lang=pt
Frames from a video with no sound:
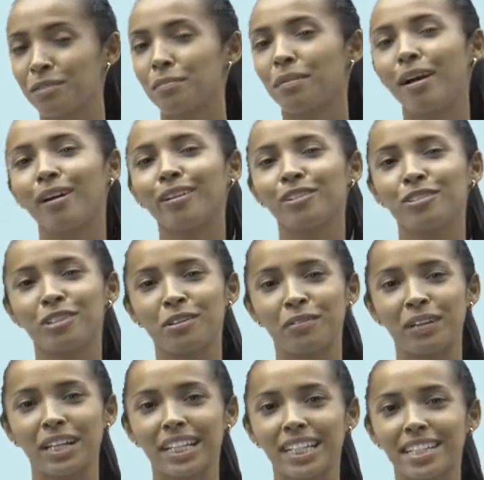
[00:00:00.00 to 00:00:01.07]
uma aula de
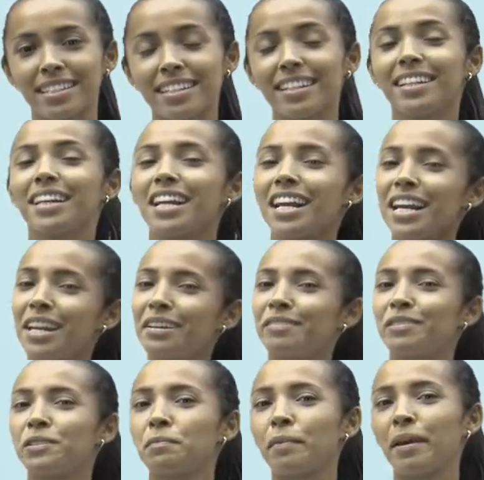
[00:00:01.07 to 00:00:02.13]
língua inglesa?
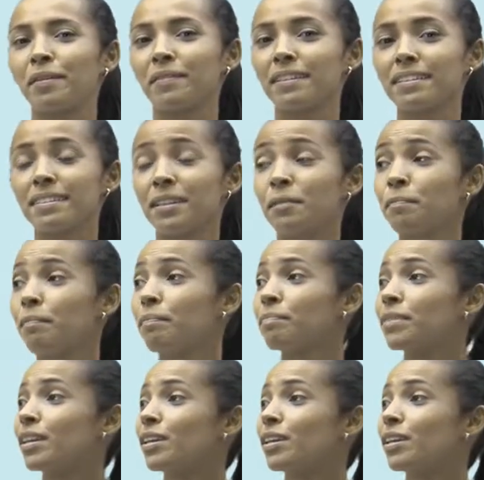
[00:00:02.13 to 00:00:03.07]
Eu espero que sim.